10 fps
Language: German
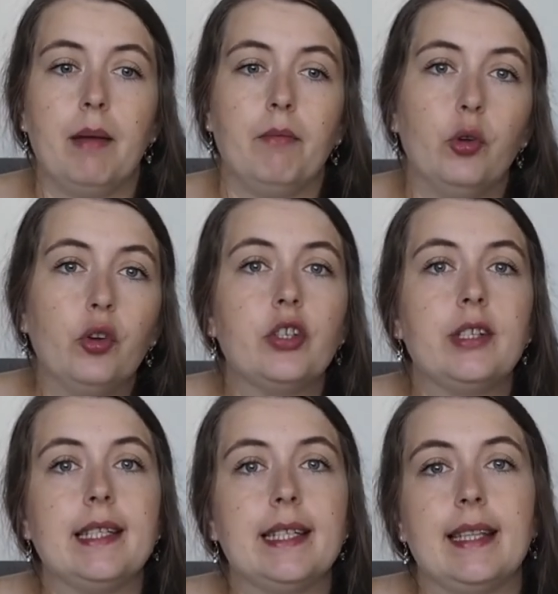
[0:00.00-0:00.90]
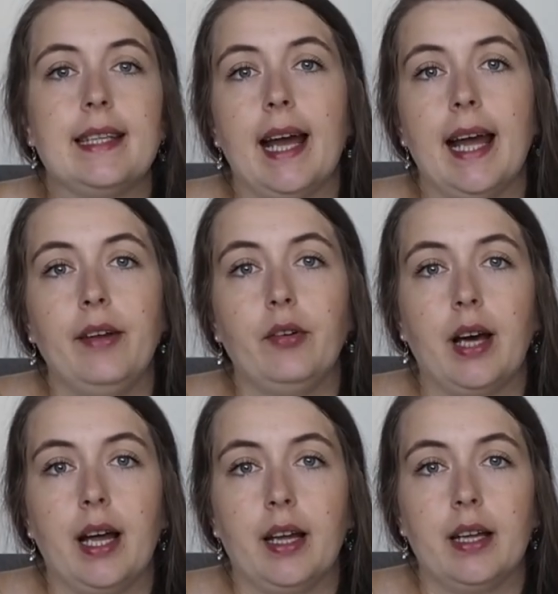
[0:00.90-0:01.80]
Man wünscht sich an der
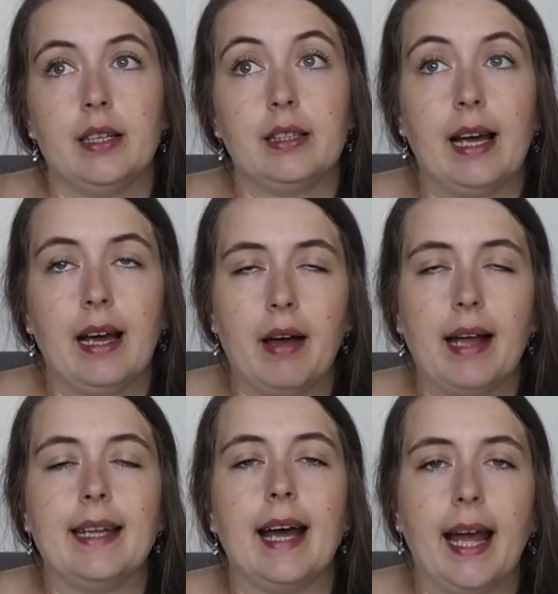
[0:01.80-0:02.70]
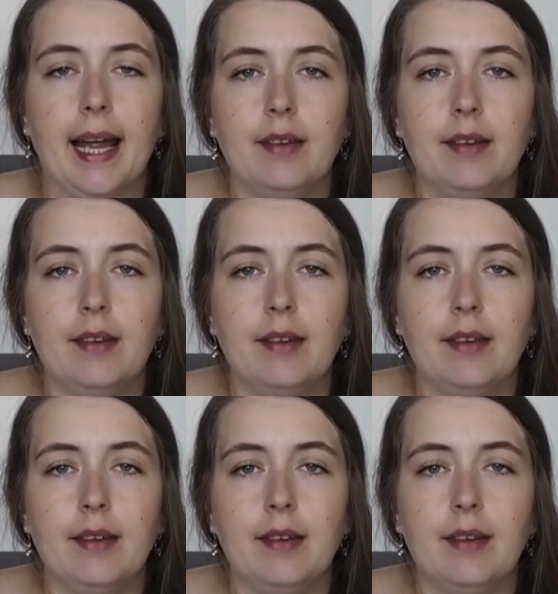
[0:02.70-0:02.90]
einen oder anderen, an der